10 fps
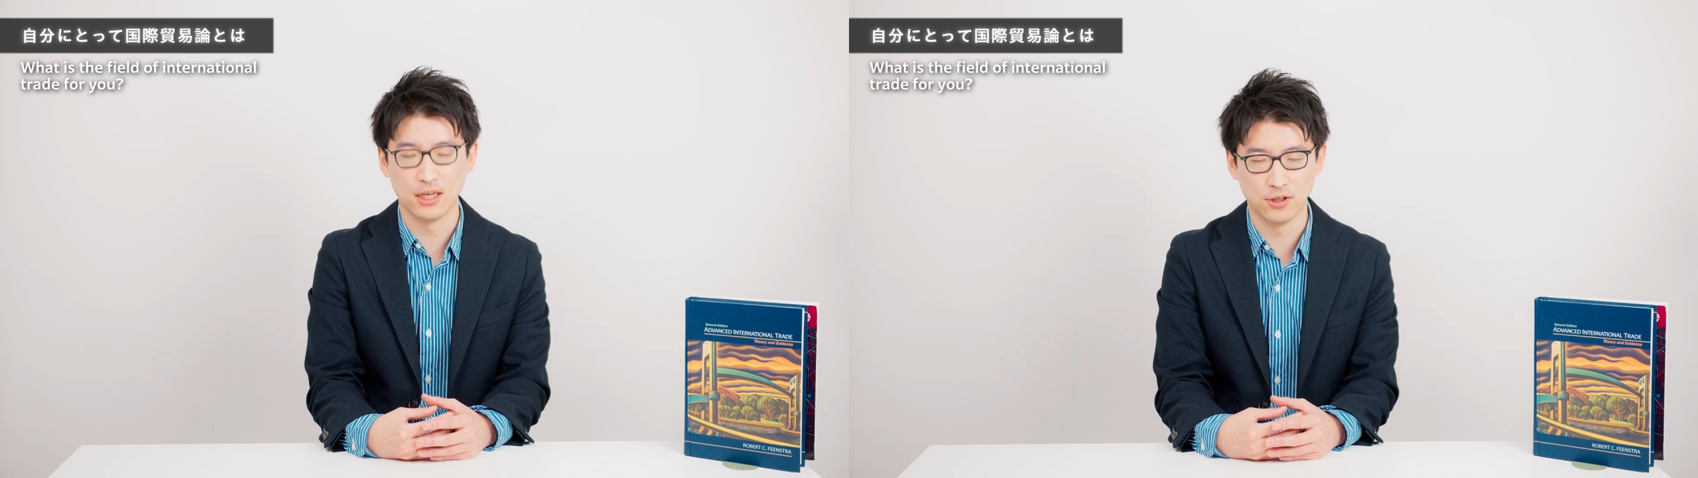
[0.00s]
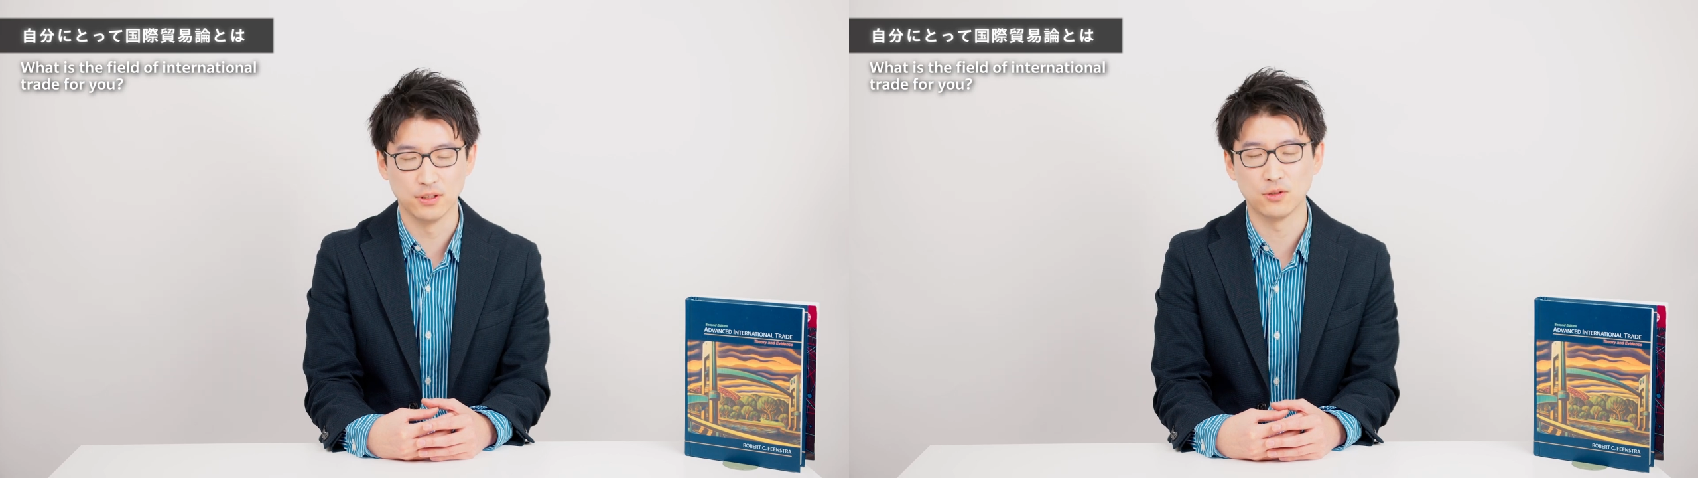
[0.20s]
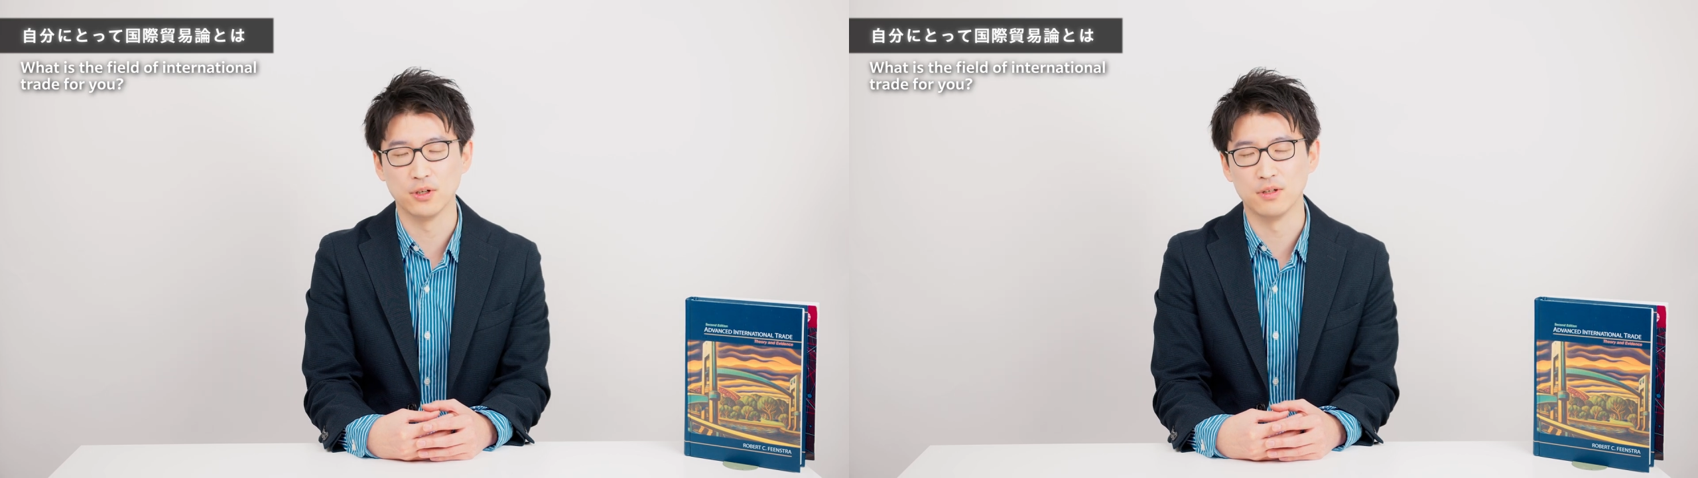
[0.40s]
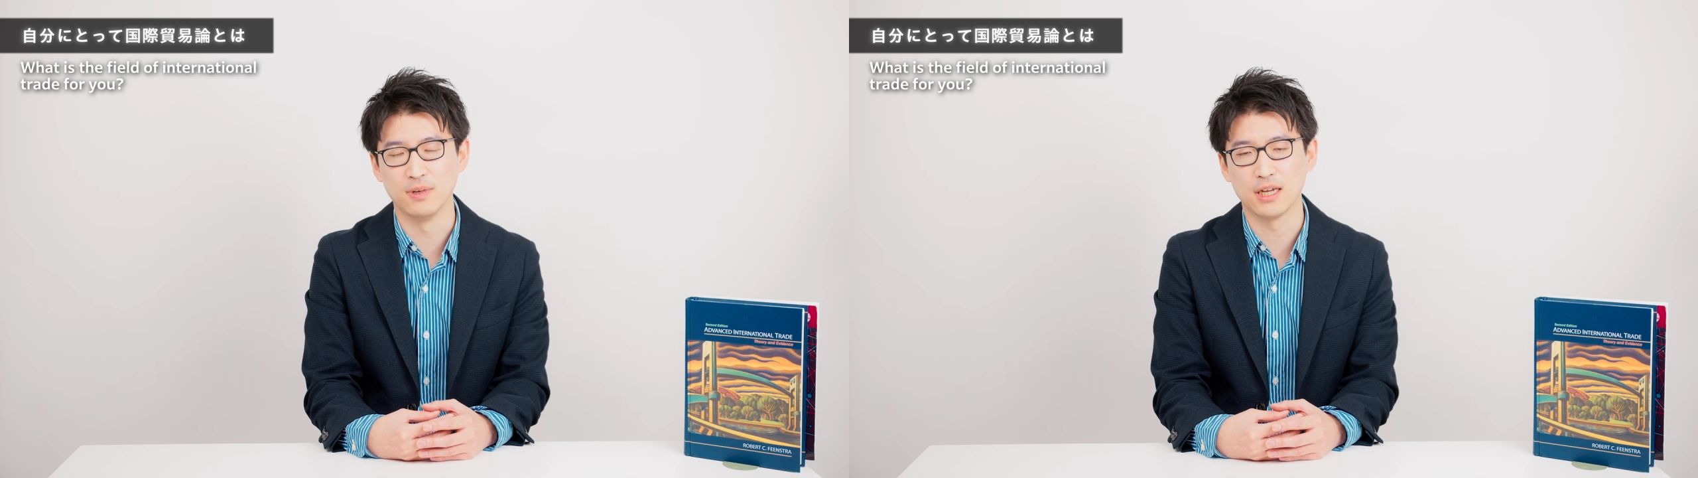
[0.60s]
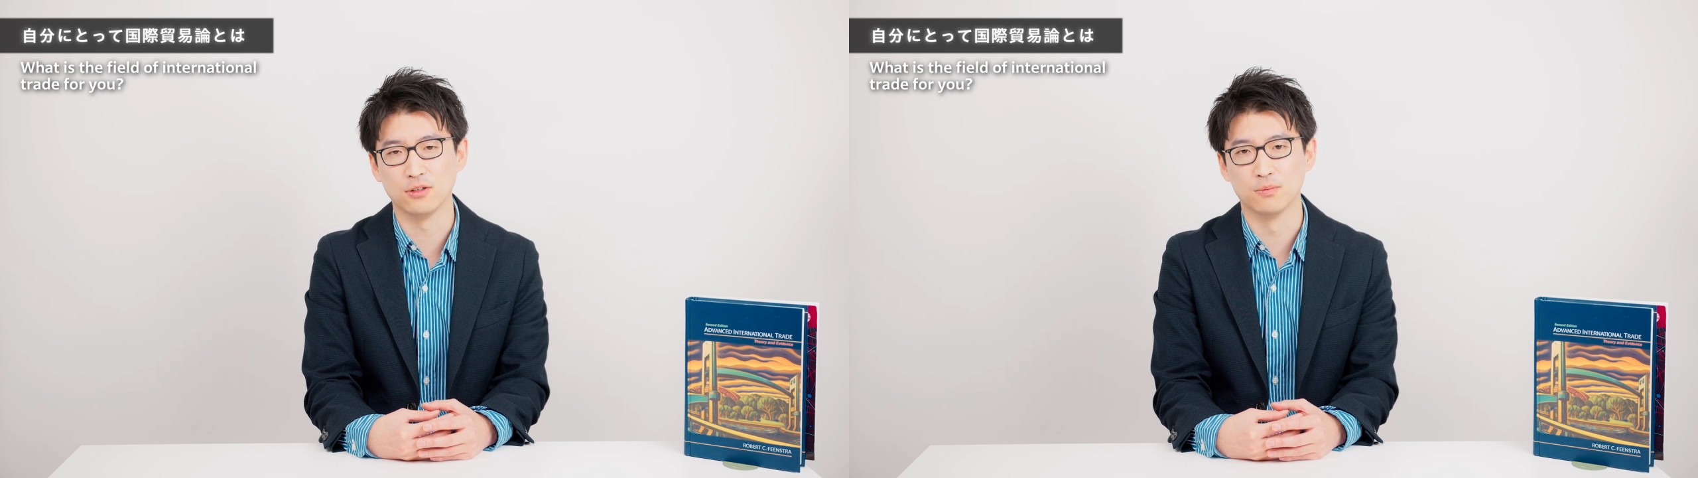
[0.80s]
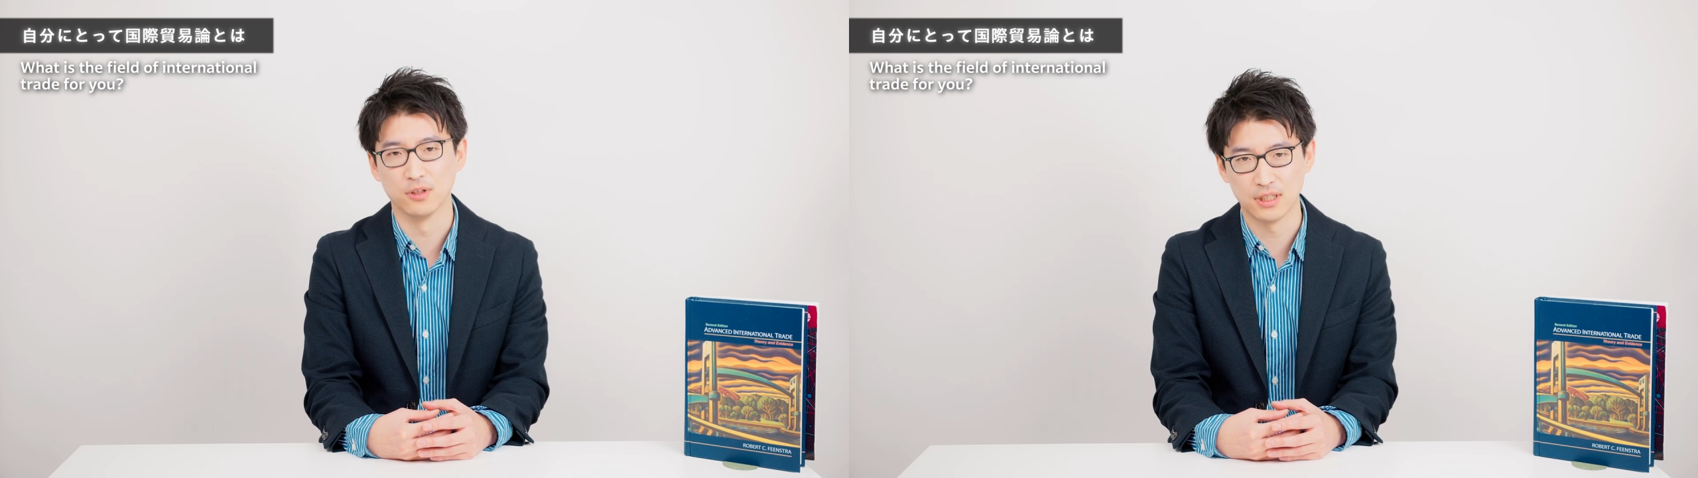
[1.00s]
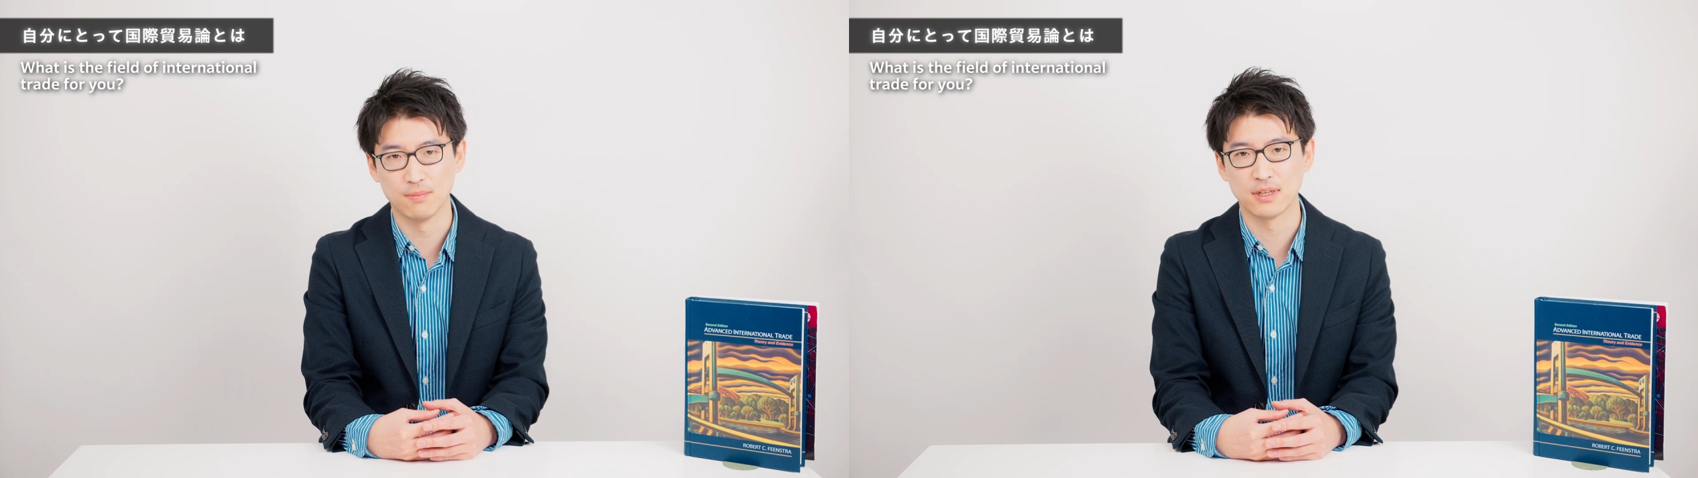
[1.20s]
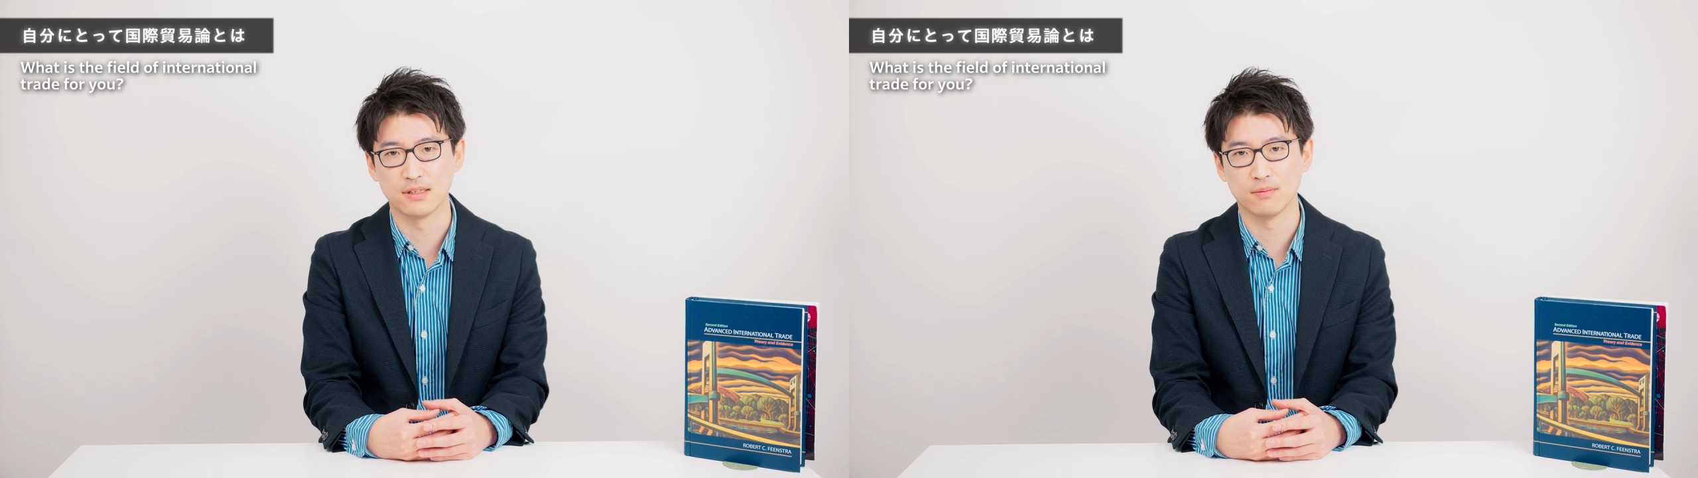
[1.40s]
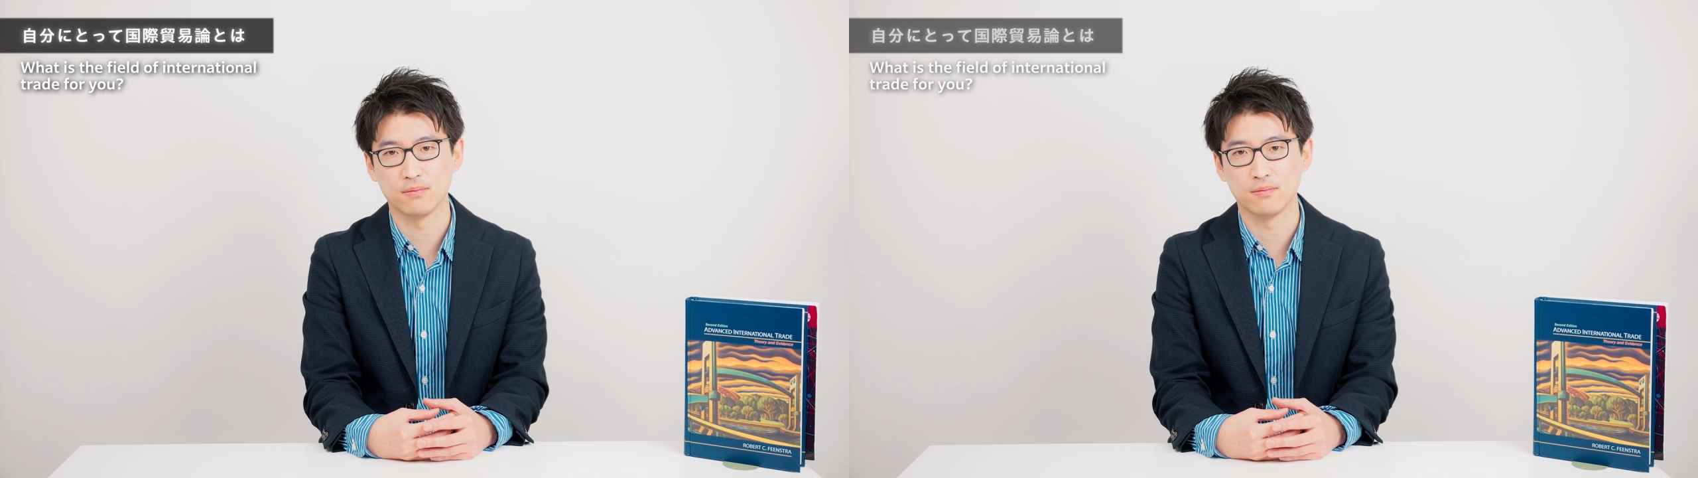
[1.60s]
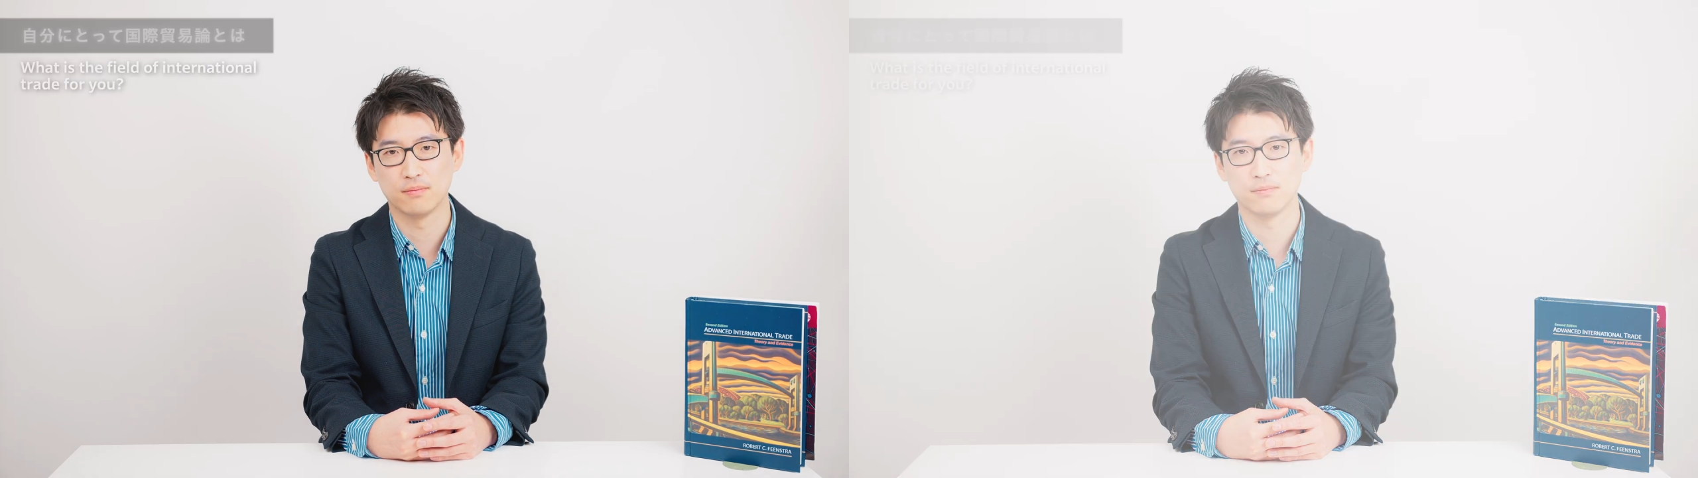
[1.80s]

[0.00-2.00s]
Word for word: 研究に取り組みたいと思っています。